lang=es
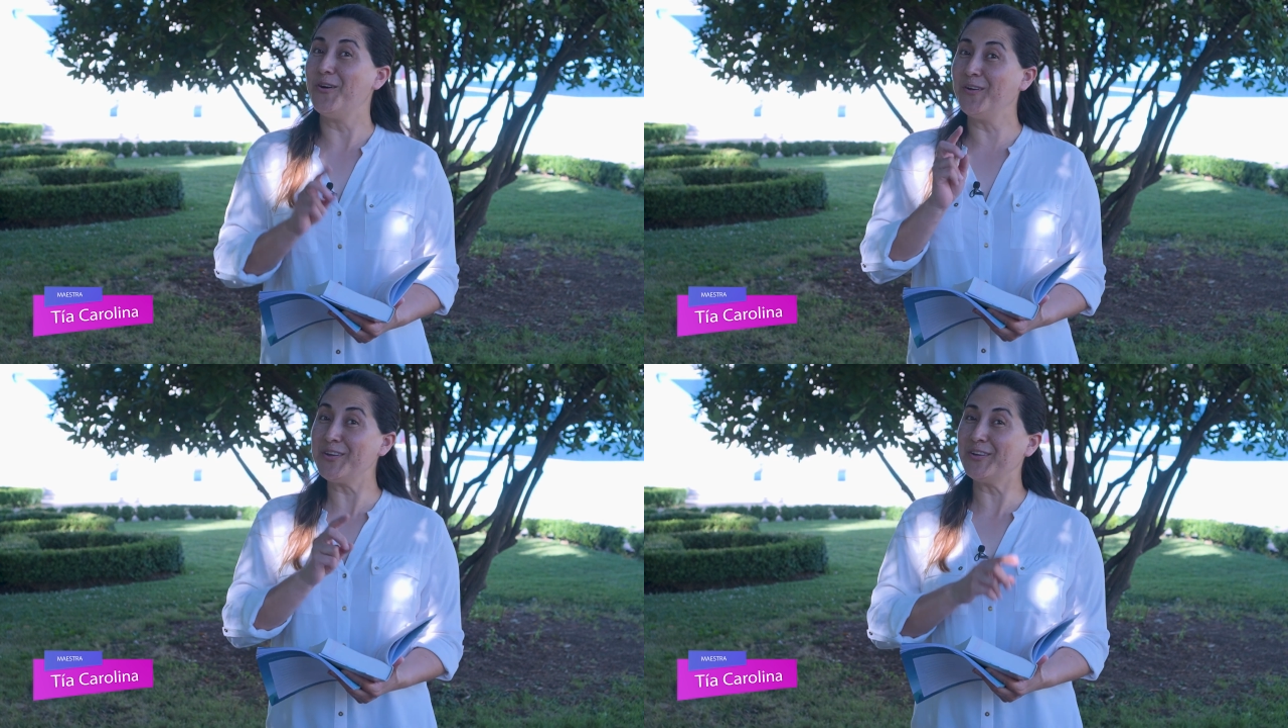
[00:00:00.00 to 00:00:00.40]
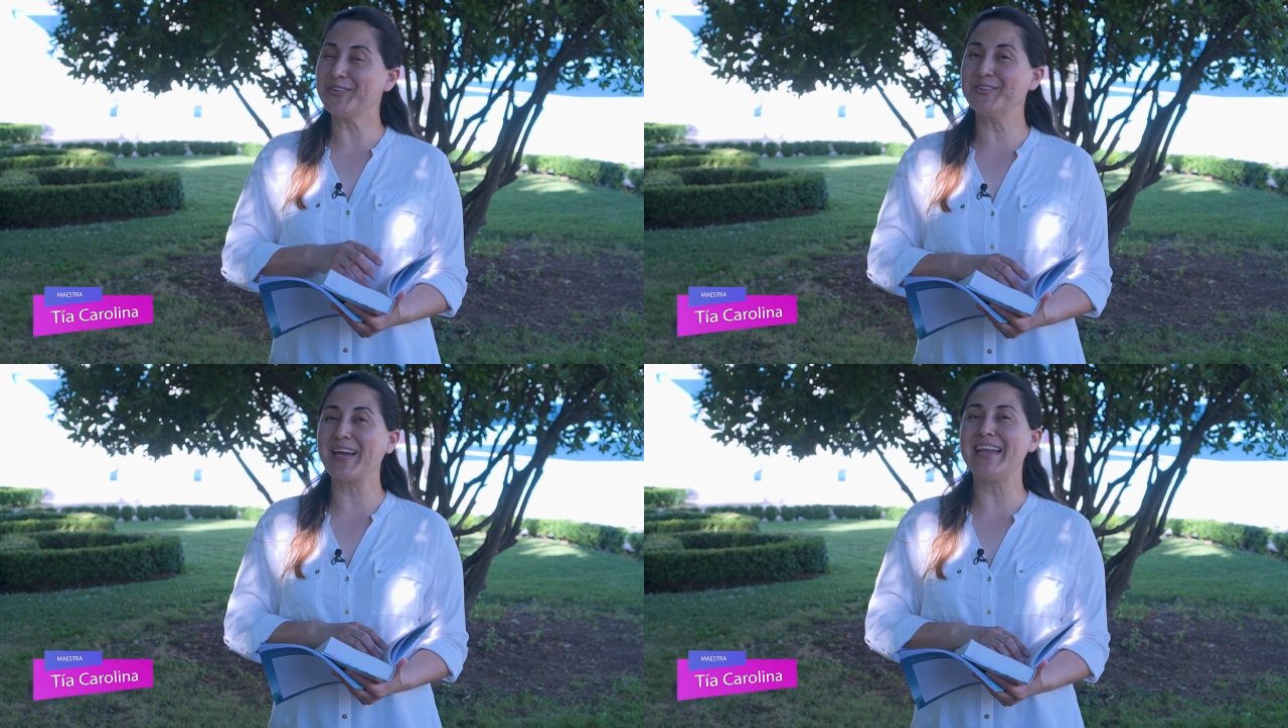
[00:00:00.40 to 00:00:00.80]
Hoy nos
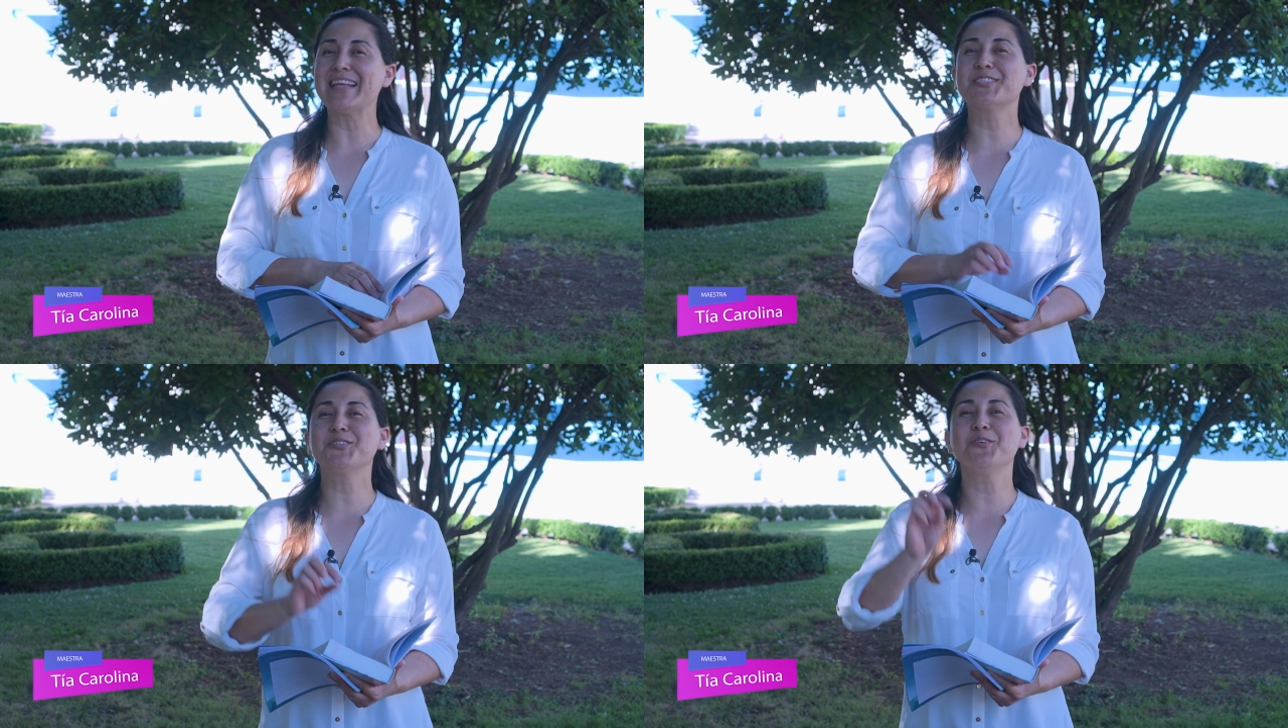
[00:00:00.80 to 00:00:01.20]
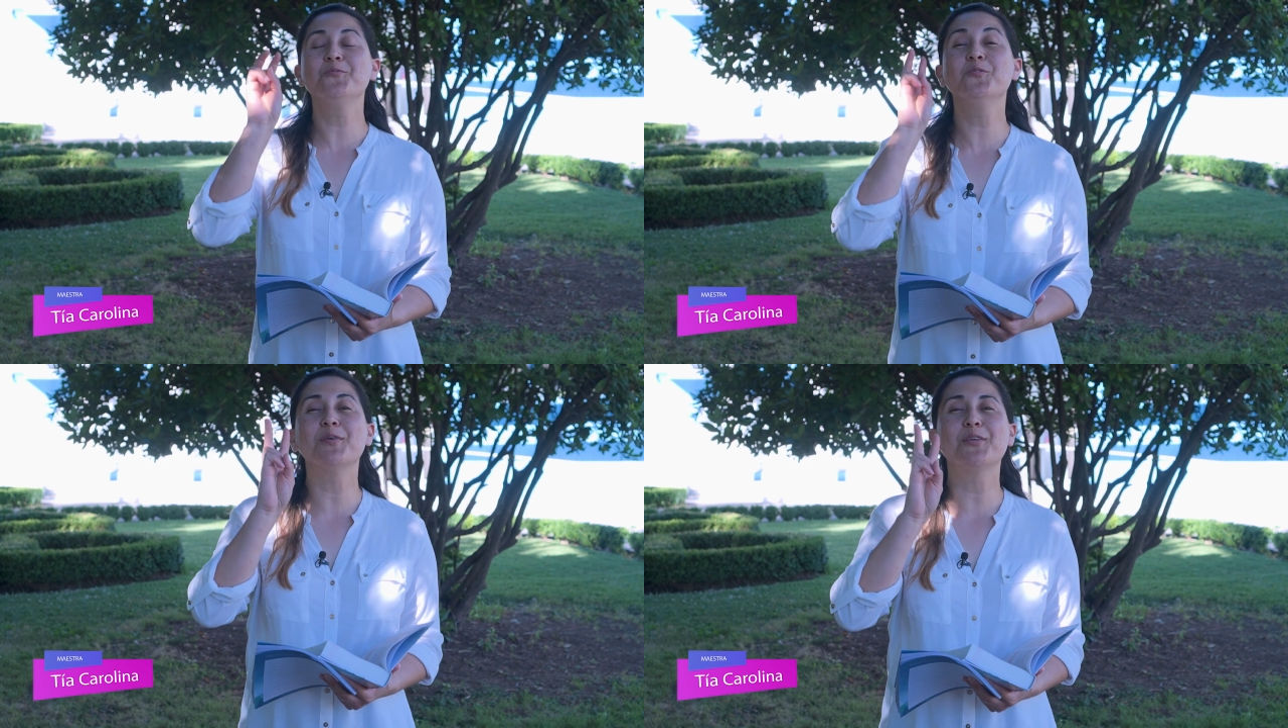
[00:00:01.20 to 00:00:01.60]
toca la lección
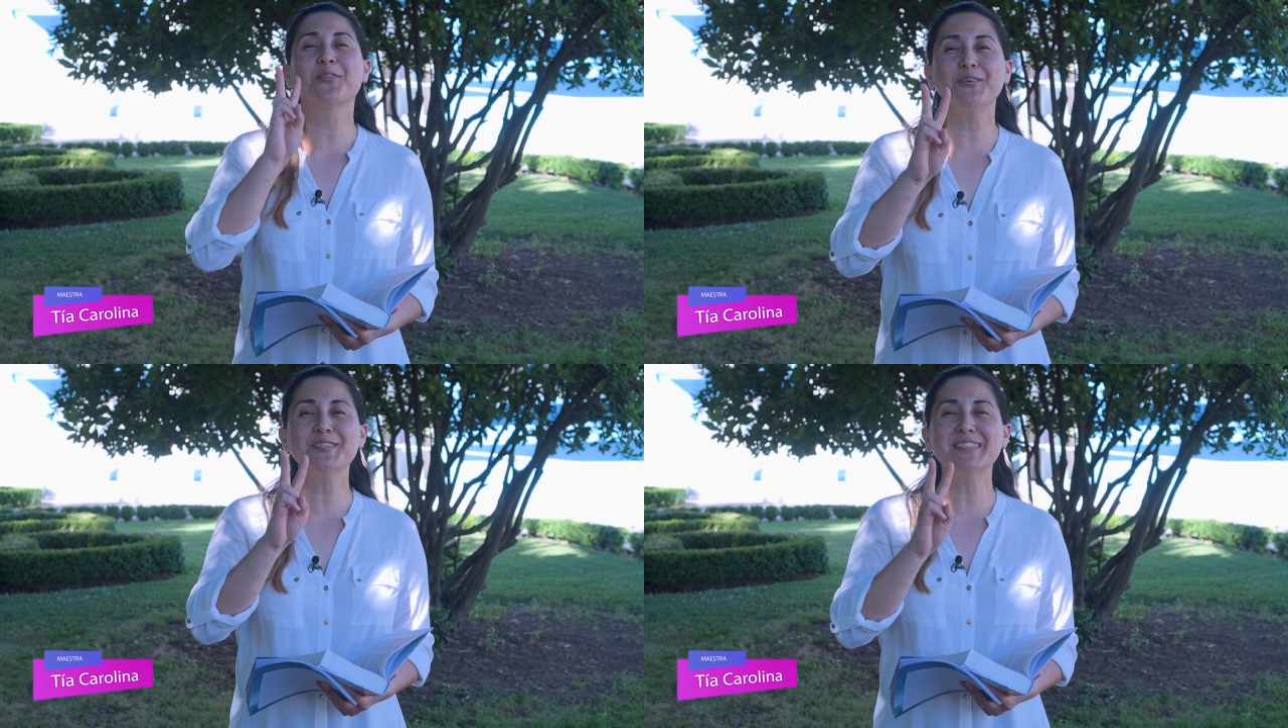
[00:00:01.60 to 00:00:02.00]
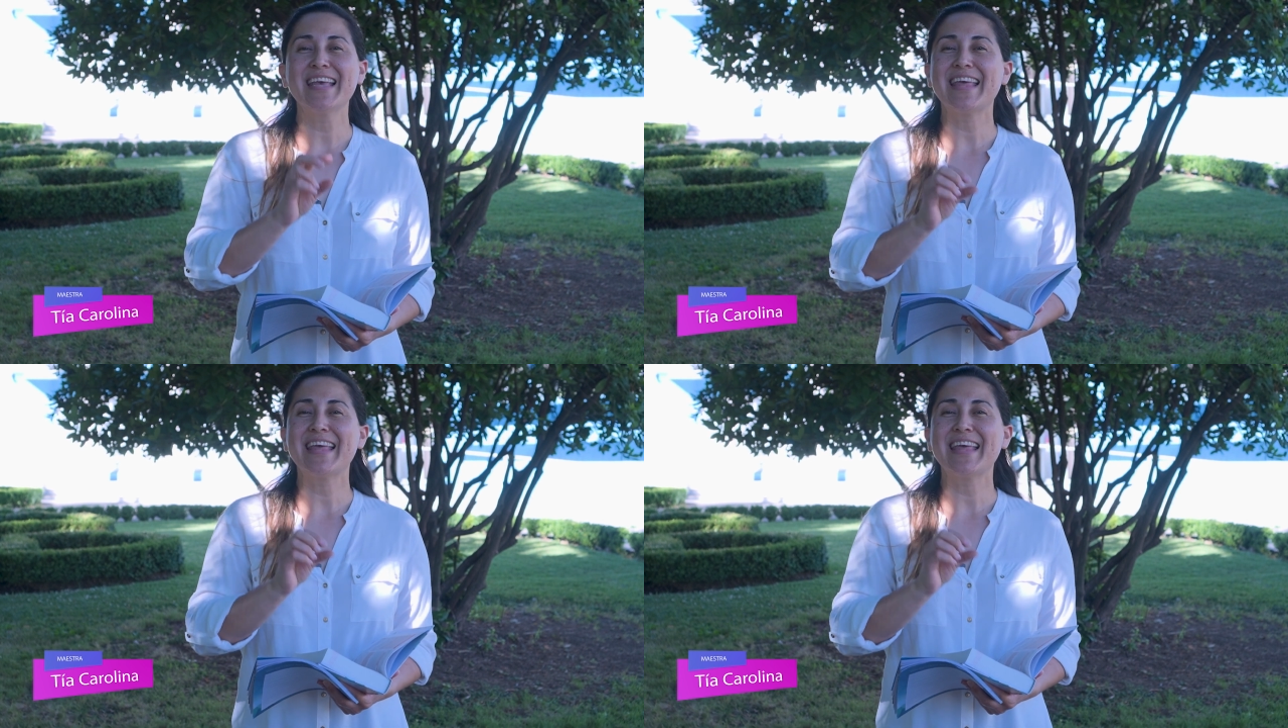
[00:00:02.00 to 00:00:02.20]
número 2